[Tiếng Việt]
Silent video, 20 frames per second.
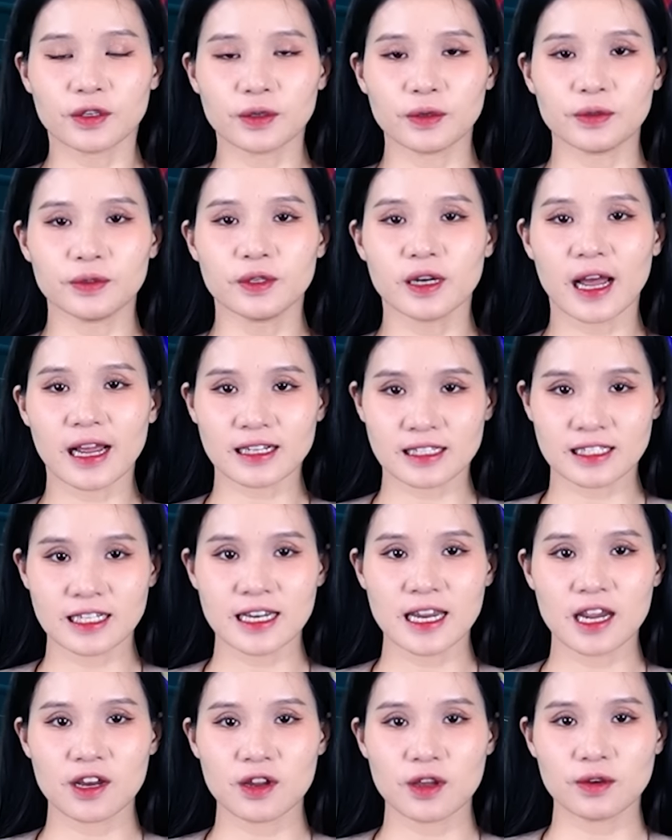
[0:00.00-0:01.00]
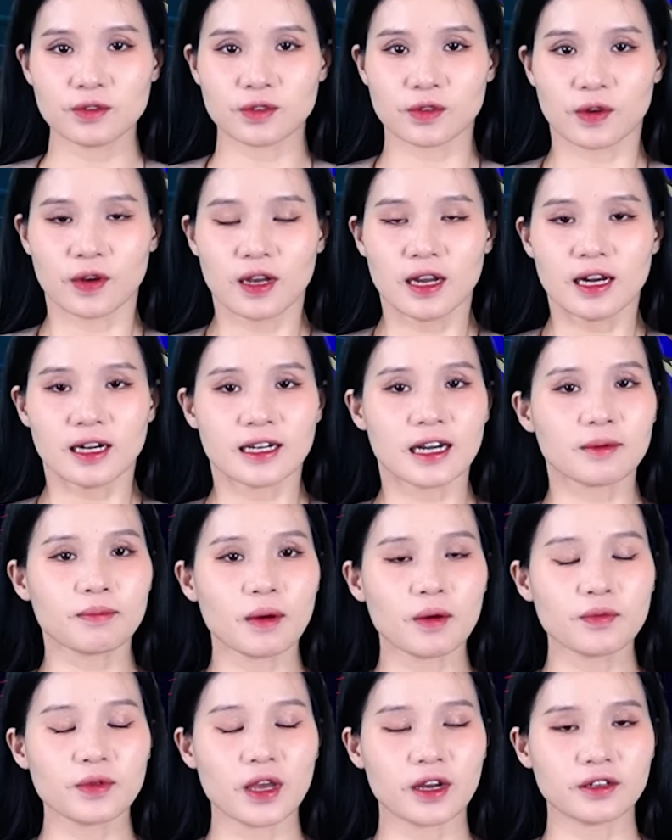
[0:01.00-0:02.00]
ngũ HTD News rất
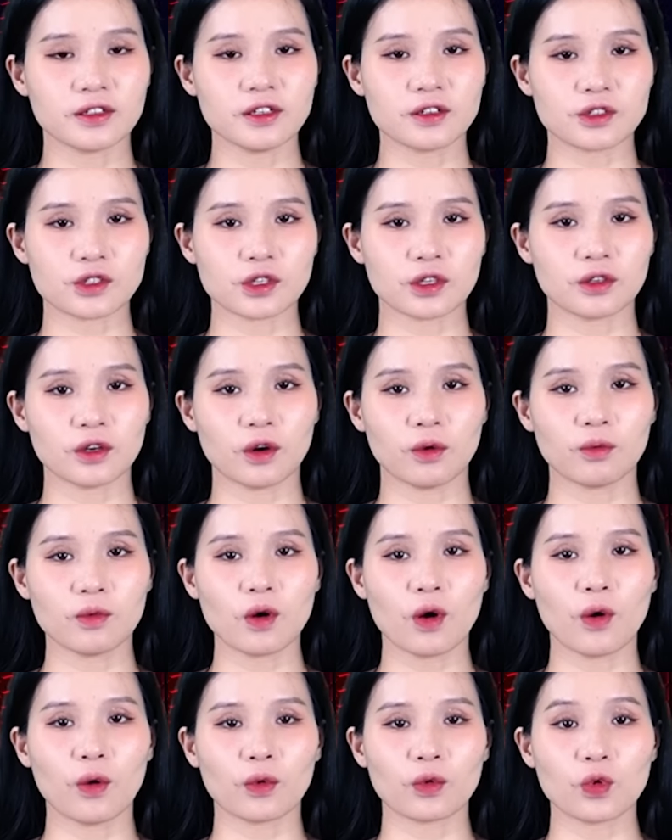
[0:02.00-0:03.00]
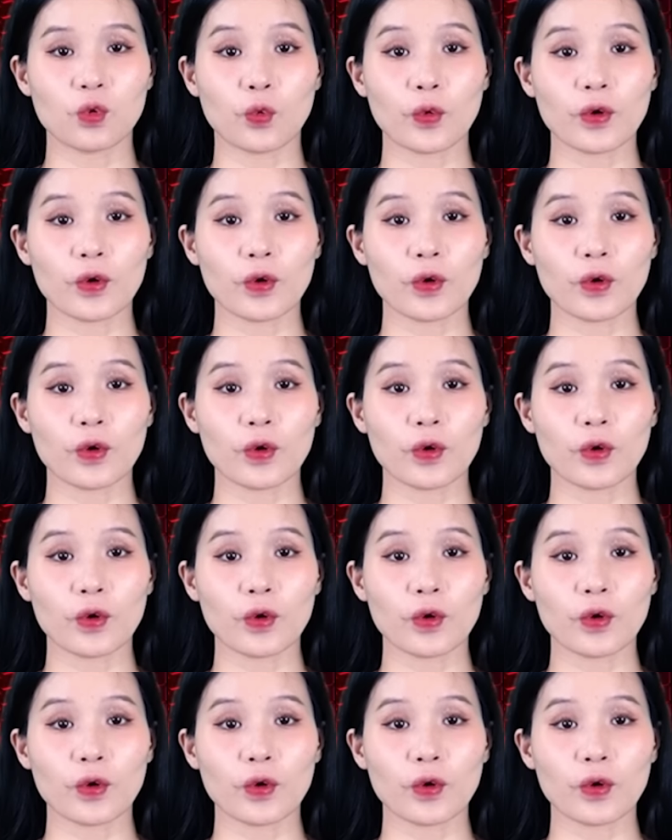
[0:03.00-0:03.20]
mong nhận được sự ủng hộ của